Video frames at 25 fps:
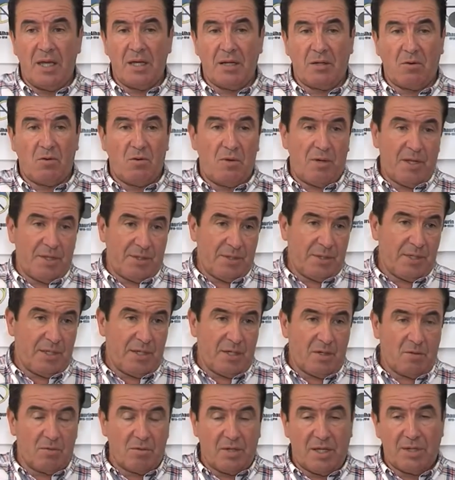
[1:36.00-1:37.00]
es con
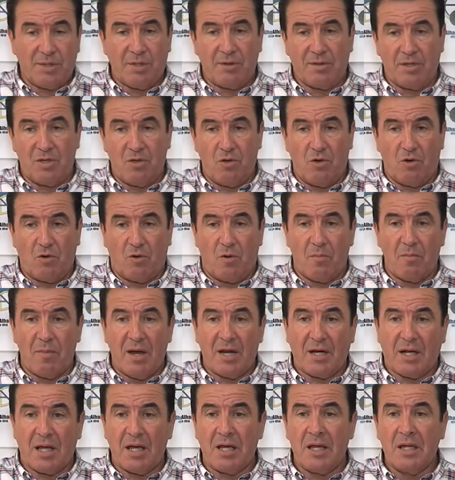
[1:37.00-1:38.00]
este, con este señor, con
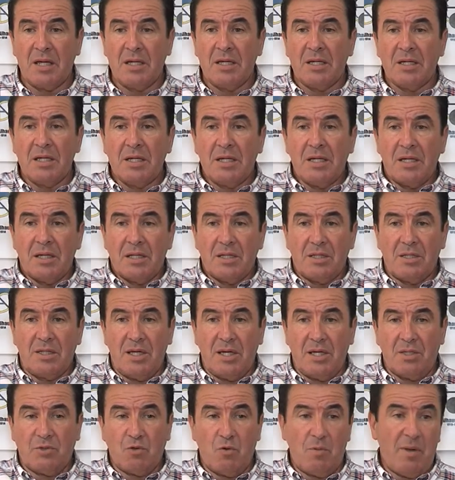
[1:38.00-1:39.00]
Márquez,
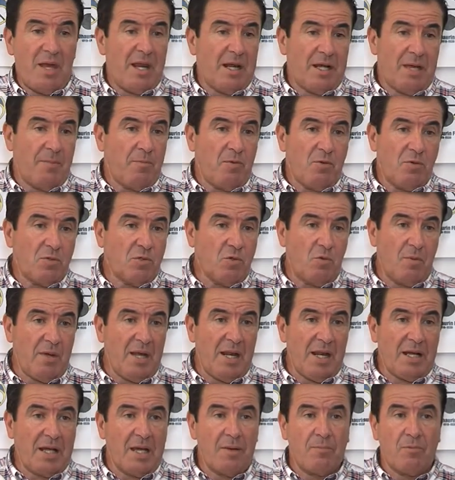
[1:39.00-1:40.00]
de subir el equipo, subir
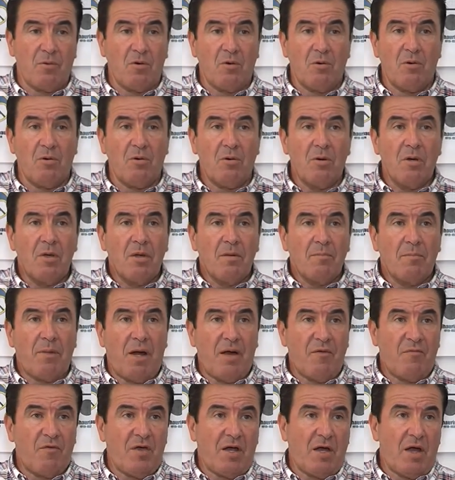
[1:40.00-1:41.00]
el equipo,
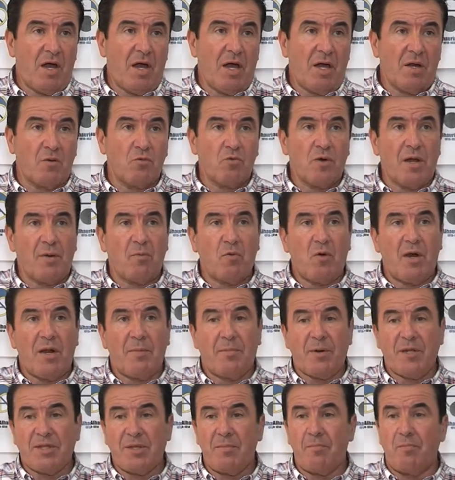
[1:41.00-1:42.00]
planificar una buena
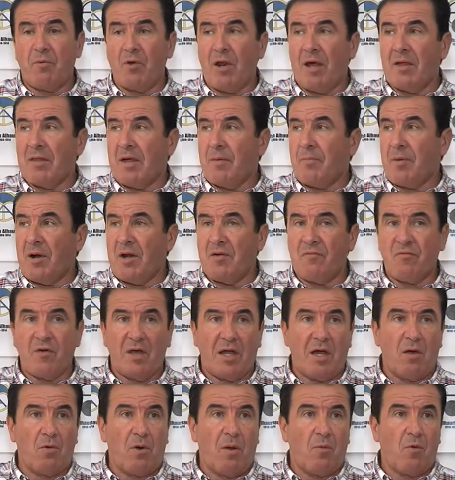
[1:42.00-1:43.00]
pretemporada,
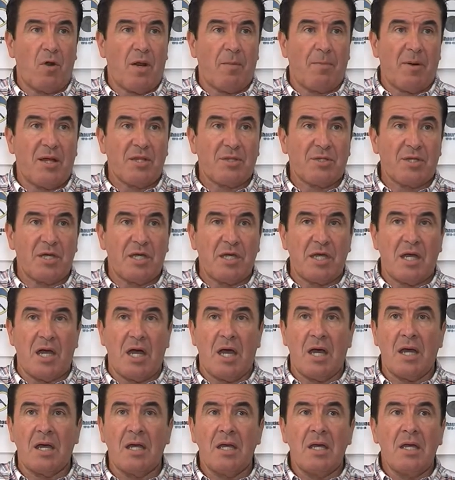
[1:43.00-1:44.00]
planificar una buena
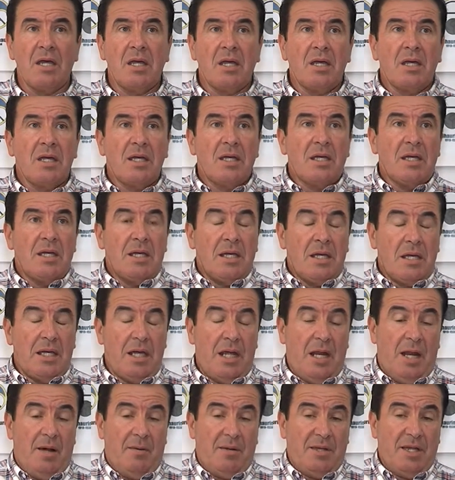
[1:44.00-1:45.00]
plantilla
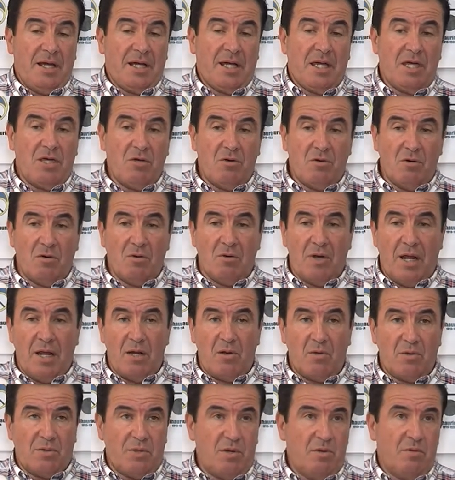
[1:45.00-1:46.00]
y la verdad es que yo, la
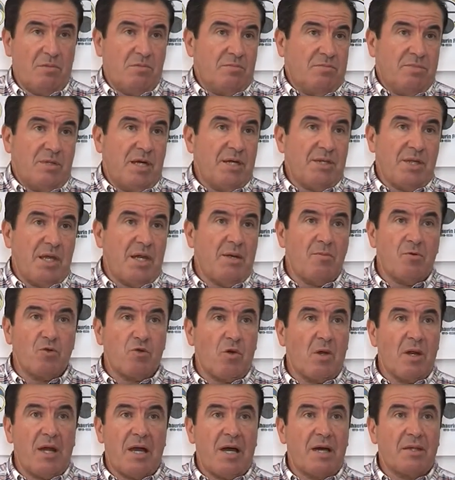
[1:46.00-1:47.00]
ilusión que tenemos
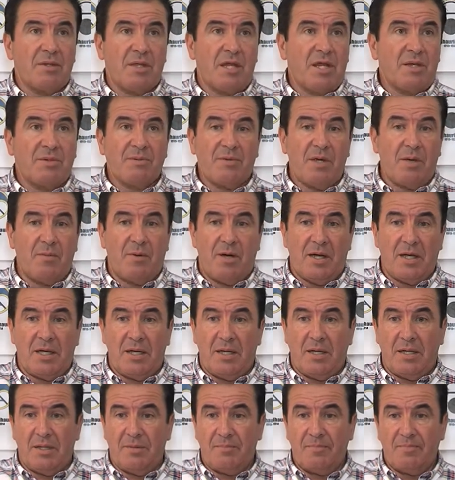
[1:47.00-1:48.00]
toda la directiva
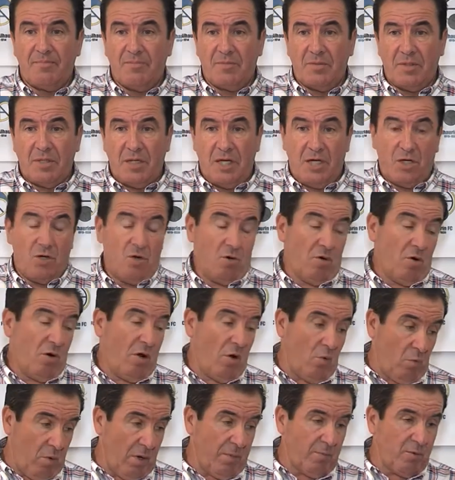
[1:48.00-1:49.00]
y, yo creo que
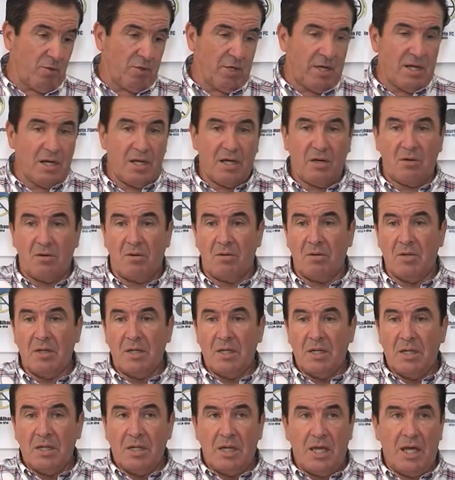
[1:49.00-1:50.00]
el cuerpo técnico
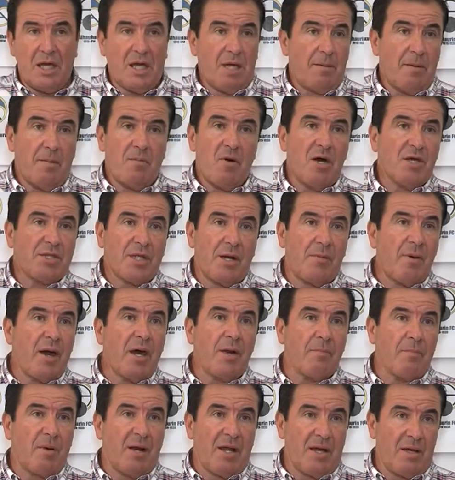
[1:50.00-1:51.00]
es que vamos a
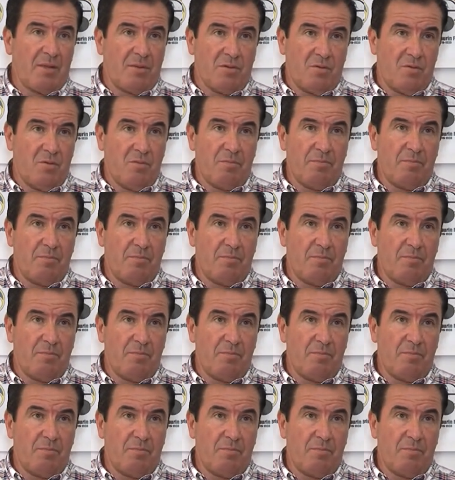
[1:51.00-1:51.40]
trabajar para eso.